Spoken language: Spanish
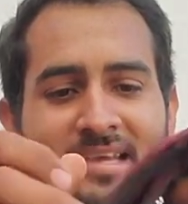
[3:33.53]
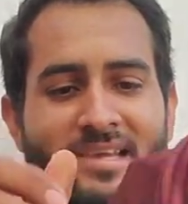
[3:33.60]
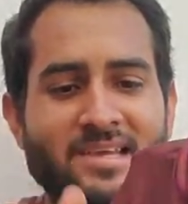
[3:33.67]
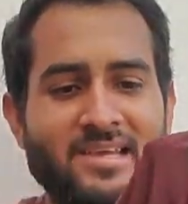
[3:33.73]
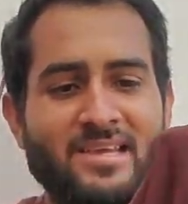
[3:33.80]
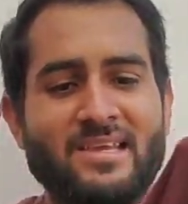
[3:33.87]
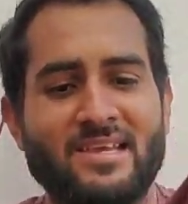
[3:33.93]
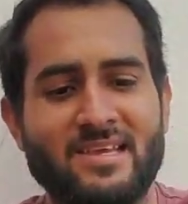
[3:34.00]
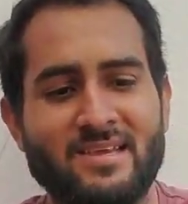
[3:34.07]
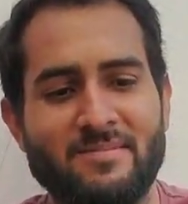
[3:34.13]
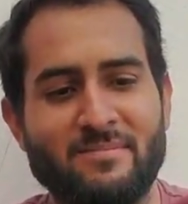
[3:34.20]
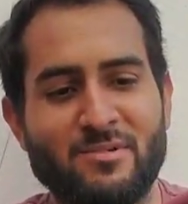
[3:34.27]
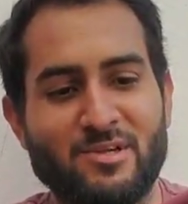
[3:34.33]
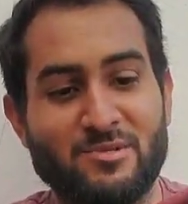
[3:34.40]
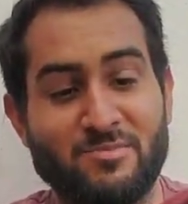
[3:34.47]

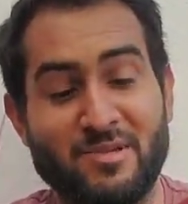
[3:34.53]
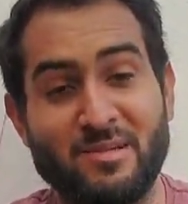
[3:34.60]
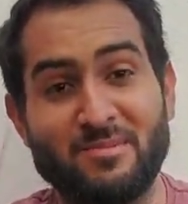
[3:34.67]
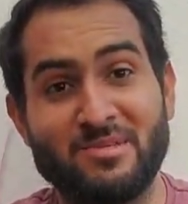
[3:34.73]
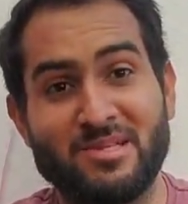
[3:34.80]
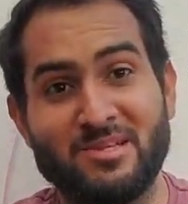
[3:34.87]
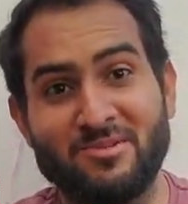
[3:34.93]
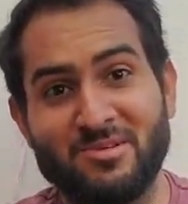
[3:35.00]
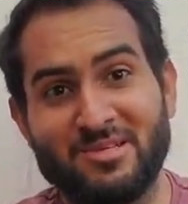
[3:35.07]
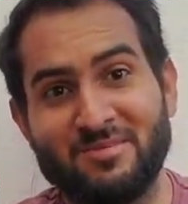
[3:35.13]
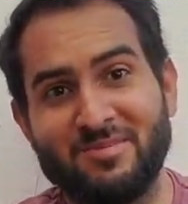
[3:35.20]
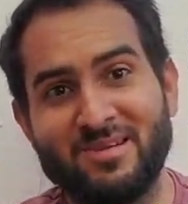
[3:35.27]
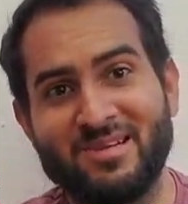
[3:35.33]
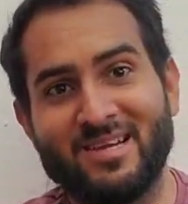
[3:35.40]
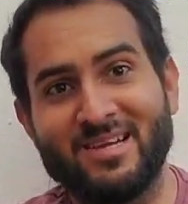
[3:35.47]
Eh, pero esperemos que no
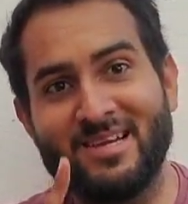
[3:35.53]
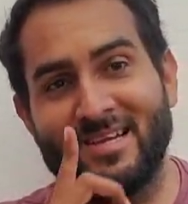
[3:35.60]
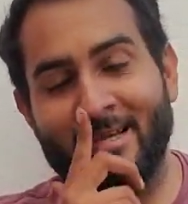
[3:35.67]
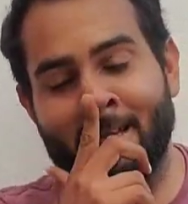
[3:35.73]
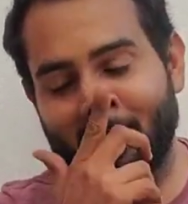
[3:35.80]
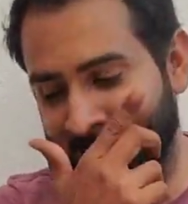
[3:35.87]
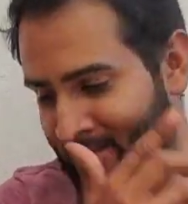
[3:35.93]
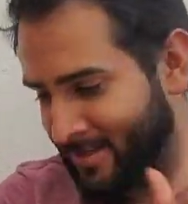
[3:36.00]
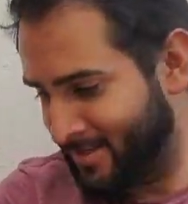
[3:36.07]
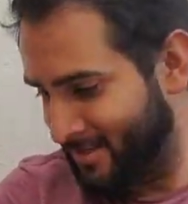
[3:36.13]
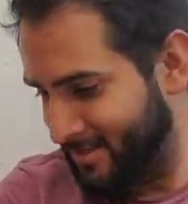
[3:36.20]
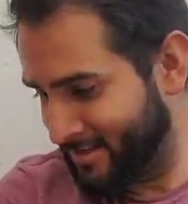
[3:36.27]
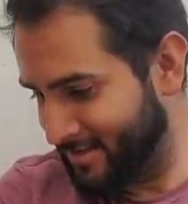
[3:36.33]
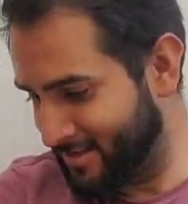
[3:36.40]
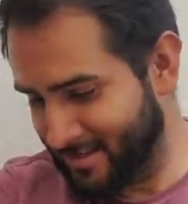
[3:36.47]
se mire,
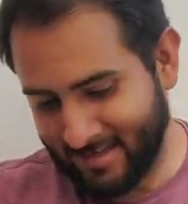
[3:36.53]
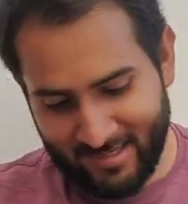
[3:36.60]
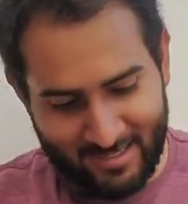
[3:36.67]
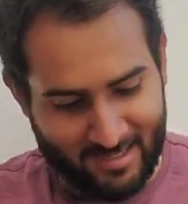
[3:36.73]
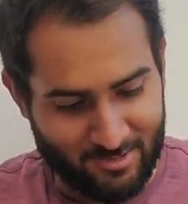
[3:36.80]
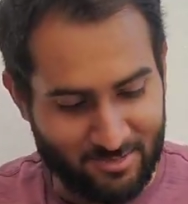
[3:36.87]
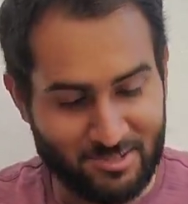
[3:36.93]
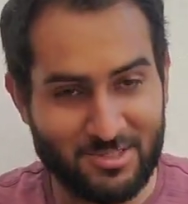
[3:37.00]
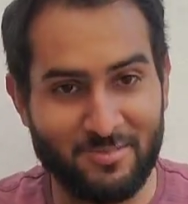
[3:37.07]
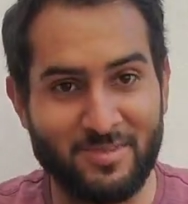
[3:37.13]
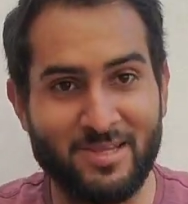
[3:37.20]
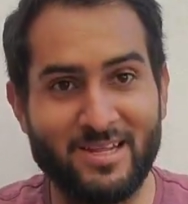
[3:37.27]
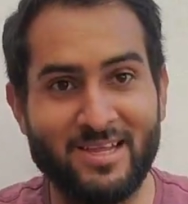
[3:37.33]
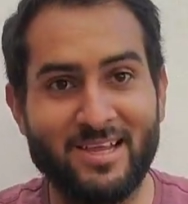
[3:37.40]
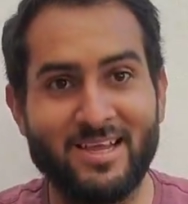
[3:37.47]
que no se
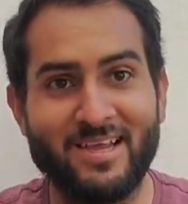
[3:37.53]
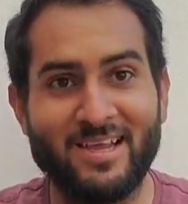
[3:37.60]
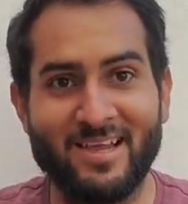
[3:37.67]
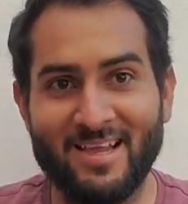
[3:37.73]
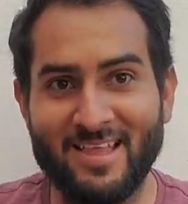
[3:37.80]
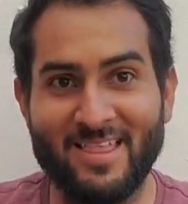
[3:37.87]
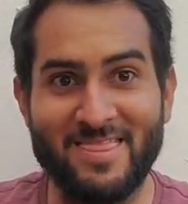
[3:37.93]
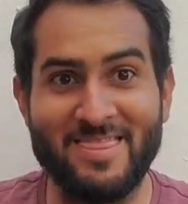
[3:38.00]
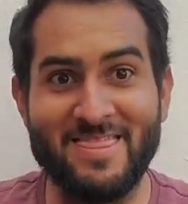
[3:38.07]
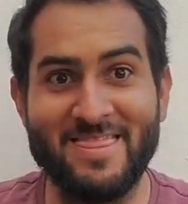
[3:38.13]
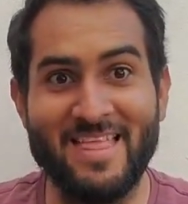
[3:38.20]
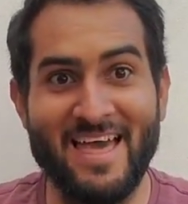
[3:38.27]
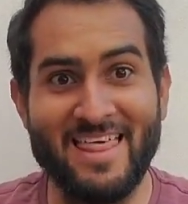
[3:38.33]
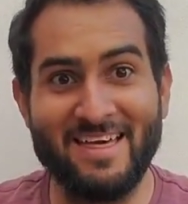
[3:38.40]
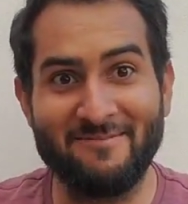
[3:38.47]
mire
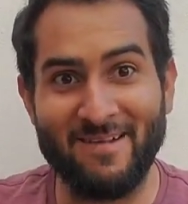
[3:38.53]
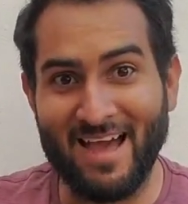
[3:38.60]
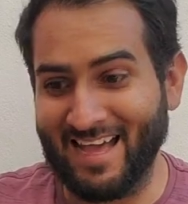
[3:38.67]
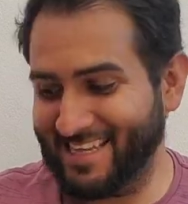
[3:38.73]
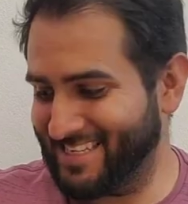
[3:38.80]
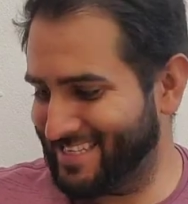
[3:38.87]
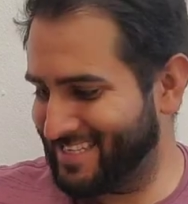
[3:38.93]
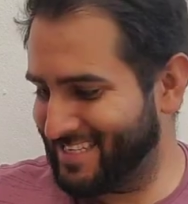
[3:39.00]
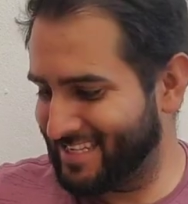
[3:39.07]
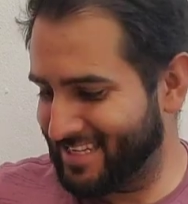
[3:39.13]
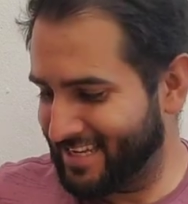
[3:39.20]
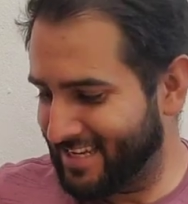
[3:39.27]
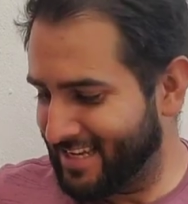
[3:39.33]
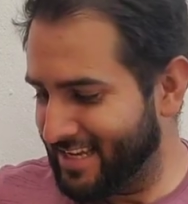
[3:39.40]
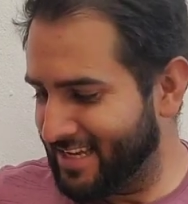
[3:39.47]
nada
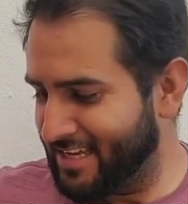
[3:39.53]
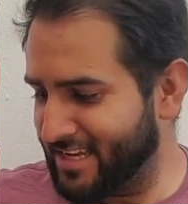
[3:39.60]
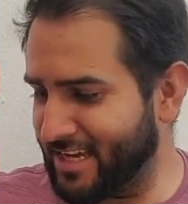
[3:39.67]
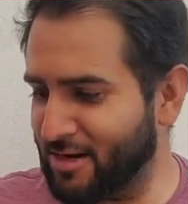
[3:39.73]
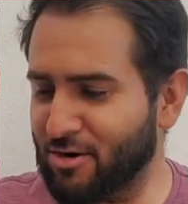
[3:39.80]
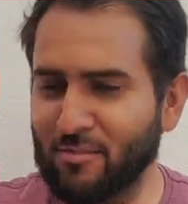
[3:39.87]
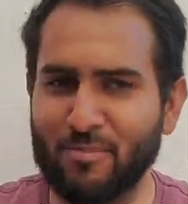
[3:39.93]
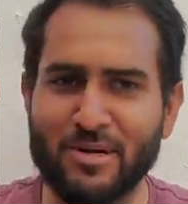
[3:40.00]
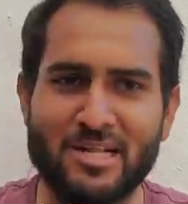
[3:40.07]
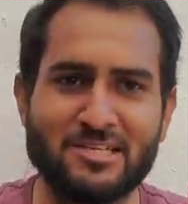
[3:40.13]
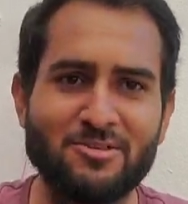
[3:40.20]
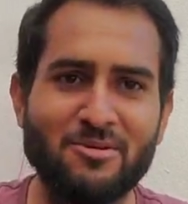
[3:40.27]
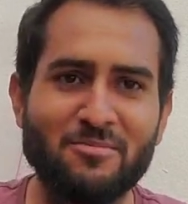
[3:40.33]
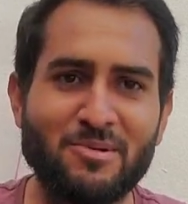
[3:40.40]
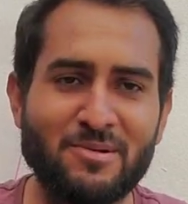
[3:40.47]
más. Y en
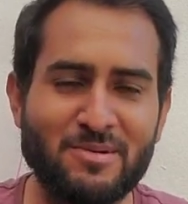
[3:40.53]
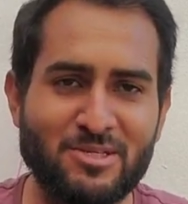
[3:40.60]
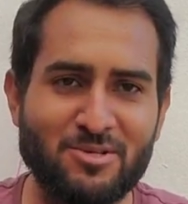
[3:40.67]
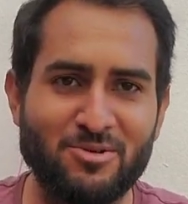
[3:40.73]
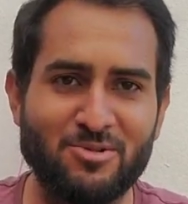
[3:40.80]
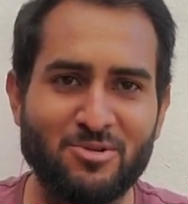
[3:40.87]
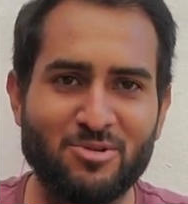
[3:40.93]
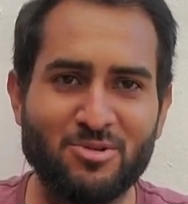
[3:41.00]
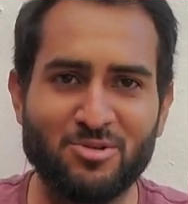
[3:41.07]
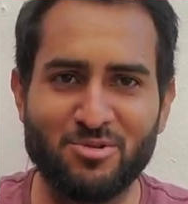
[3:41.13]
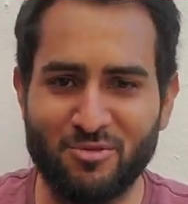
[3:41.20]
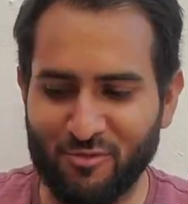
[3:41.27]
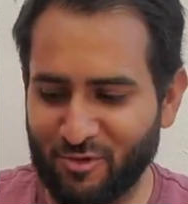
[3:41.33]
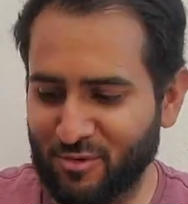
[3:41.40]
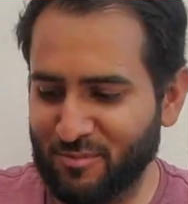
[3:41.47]
comparación, plebes, con otros
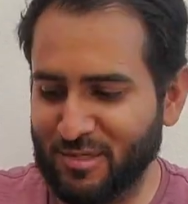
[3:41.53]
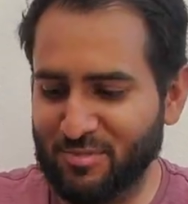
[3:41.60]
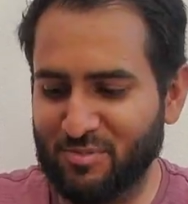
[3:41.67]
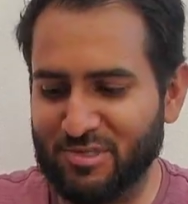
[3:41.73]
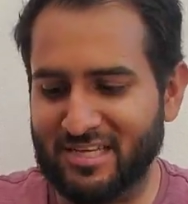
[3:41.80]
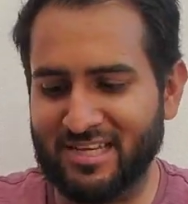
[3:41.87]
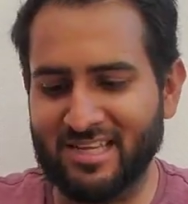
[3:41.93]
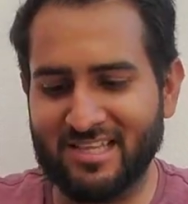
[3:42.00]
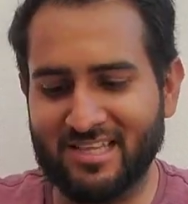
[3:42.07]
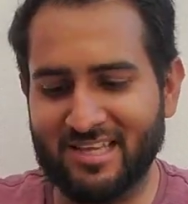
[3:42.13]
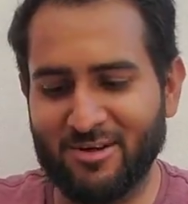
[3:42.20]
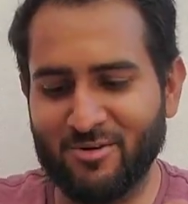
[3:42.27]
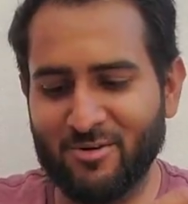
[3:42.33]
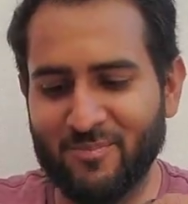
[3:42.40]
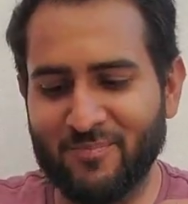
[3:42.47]
uniformes, pues aquí
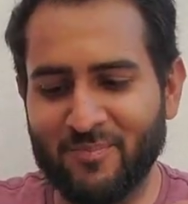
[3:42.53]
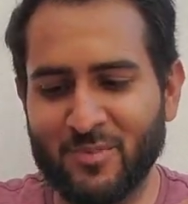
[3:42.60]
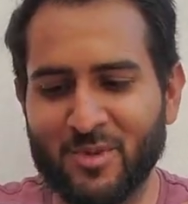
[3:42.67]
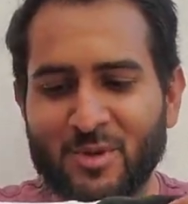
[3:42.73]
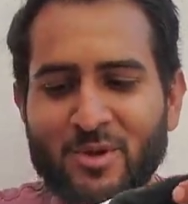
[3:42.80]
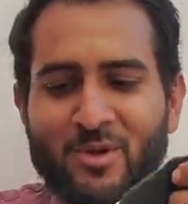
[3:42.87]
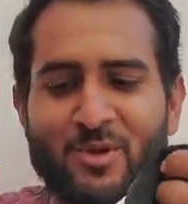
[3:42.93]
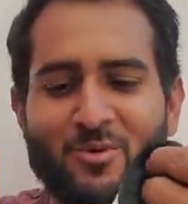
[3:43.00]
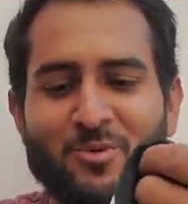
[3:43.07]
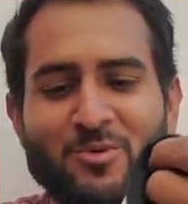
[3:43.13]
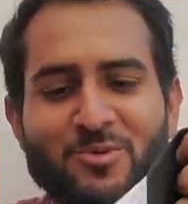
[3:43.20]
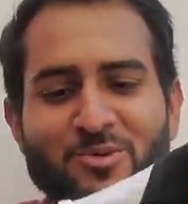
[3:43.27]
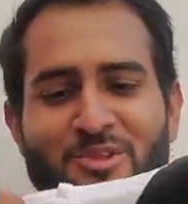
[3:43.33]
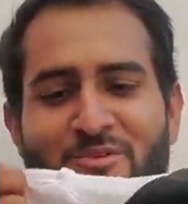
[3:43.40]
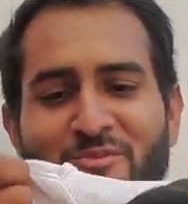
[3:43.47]
tengo
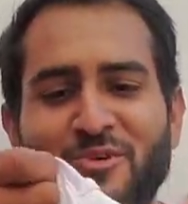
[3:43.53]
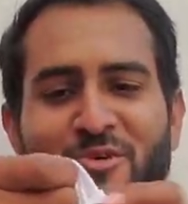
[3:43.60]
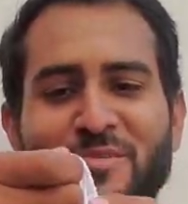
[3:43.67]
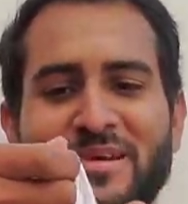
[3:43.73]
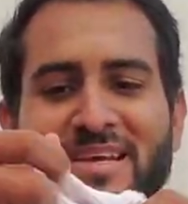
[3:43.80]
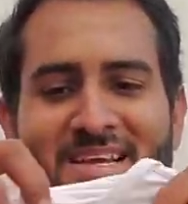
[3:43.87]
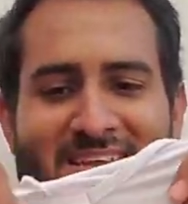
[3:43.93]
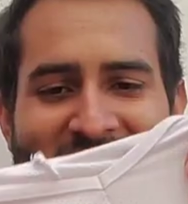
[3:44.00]
un uniforme.